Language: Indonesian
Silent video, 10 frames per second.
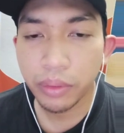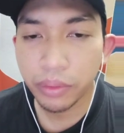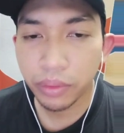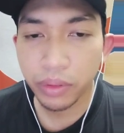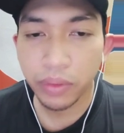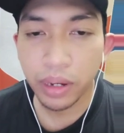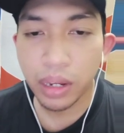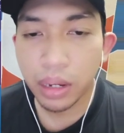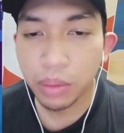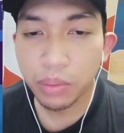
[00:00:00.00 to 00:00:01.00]

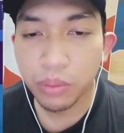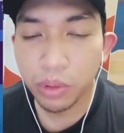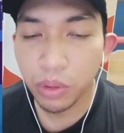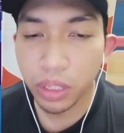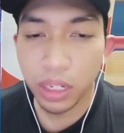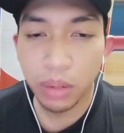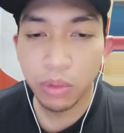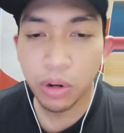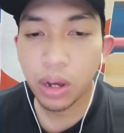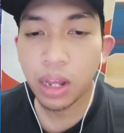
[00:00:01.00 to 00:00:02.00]
FIFA 23
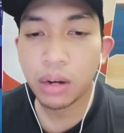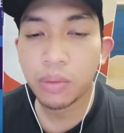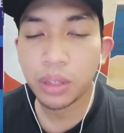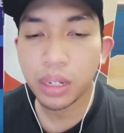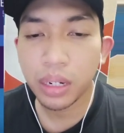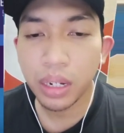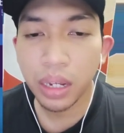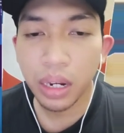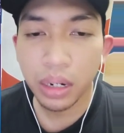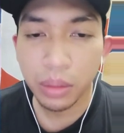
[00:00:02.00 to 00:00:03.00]
Blue Lock Career Mode ini
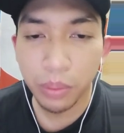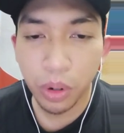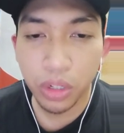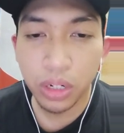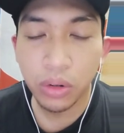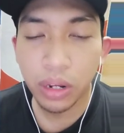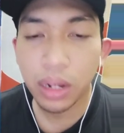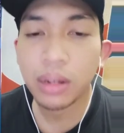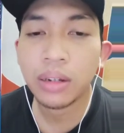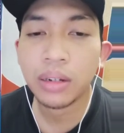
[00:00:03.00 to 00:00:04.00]
dengan prosedur
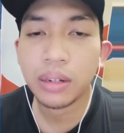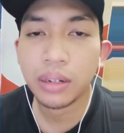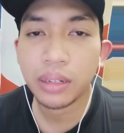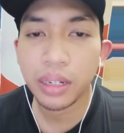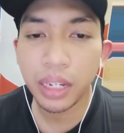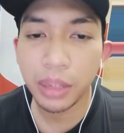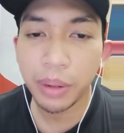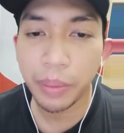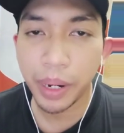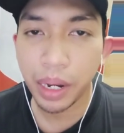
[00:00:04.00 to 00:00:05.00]
yang sedikit
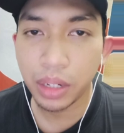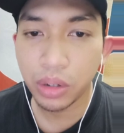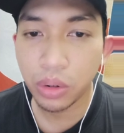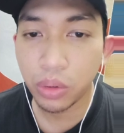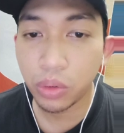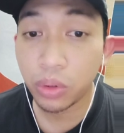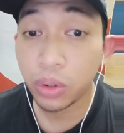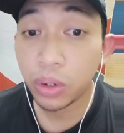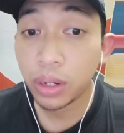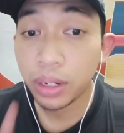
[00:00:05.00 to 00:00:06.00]
berbeda. So
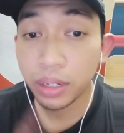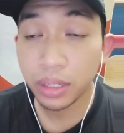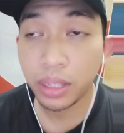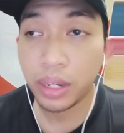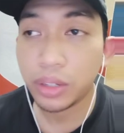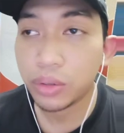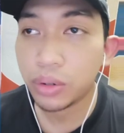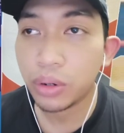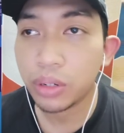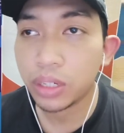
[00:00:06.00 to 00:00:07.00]
stay tune
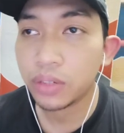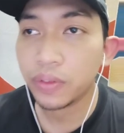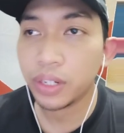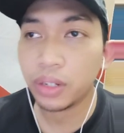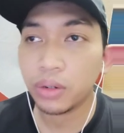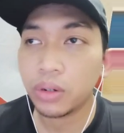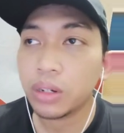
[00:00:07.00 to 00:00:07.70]
on this video.